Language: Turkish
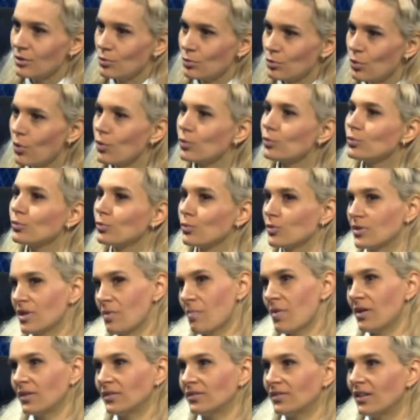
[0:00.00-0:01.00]
Son
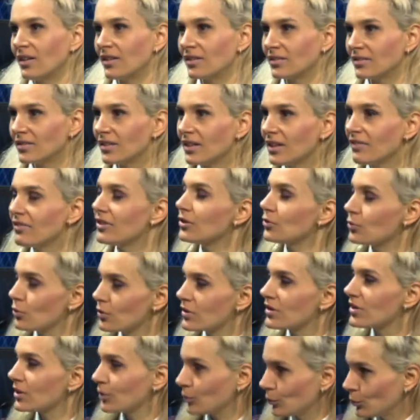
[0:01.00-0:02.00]
zamanlarda evet
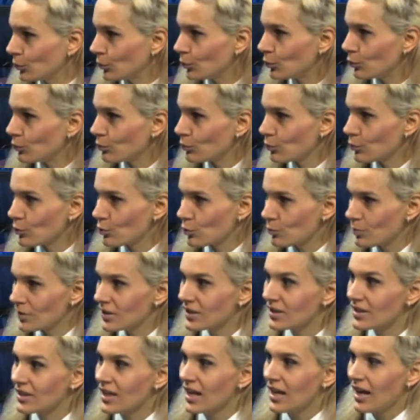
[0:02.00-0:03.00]
çok sık duyduğumuz
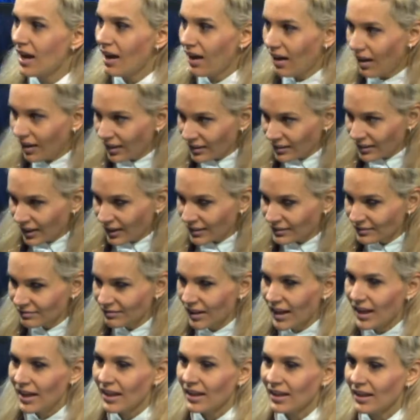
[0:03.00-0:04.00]
bir alan
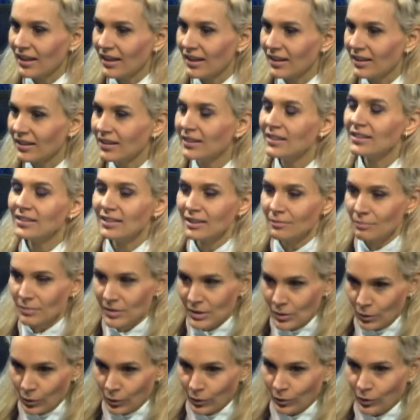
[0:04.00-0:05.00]
e, klinik
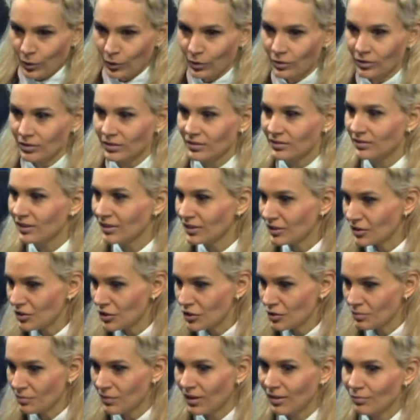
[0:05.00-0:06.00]
psikolog,
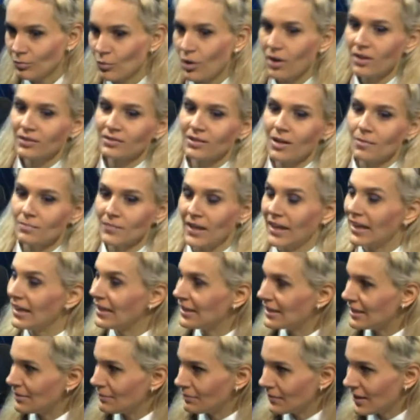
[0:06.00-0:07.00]
danışman, bu anlamda
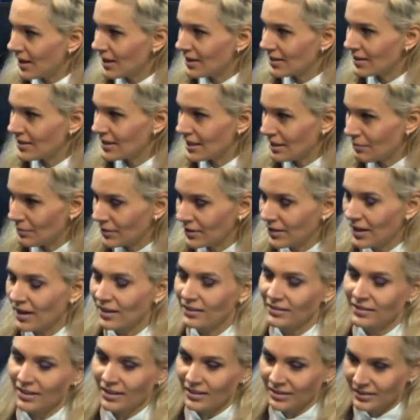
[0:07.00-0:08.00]
eğitimler,
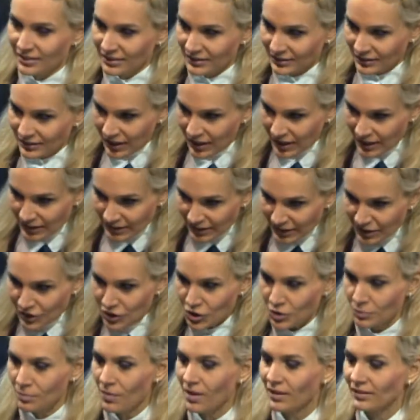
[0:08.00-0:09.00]
seminerler,
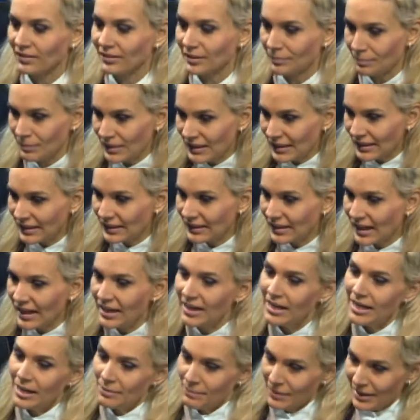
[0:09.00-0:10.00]
danışmanlık, bilgiler.
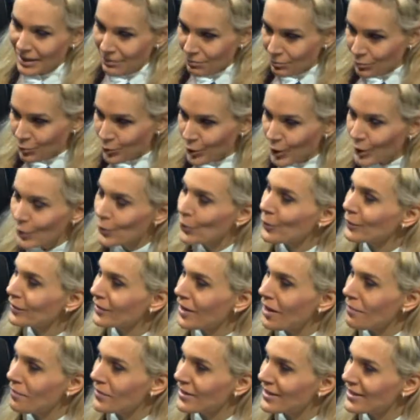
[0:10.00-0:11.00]
Peki buraya
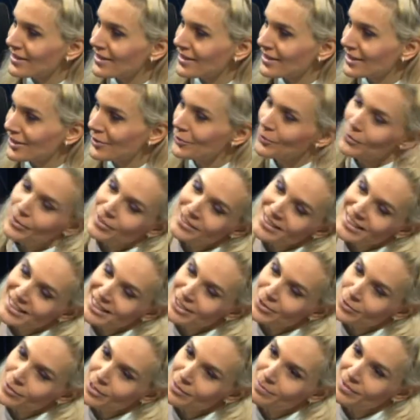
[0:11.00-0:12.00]
yönlenmenizin
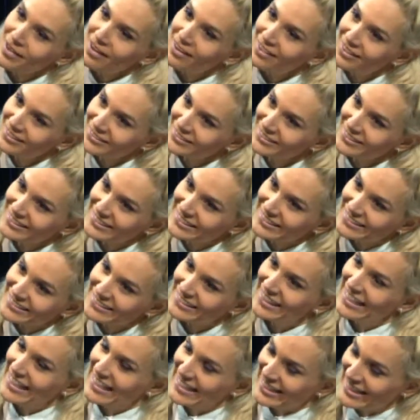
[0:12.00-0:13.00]
sizi şöyle bir 6 yıl
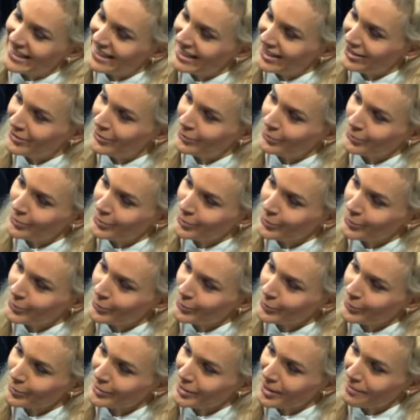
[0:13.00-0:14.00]
geriye götürecek
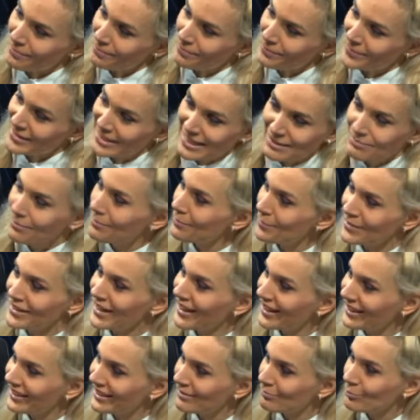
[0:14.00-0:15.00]
olursam sebebi
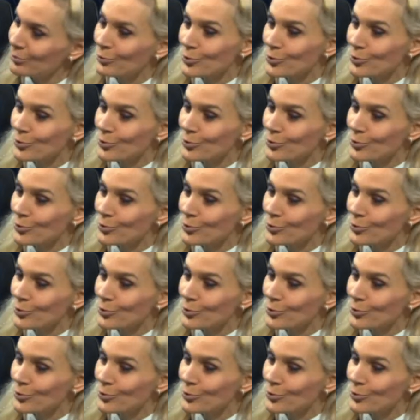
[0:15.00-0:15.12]
neydi?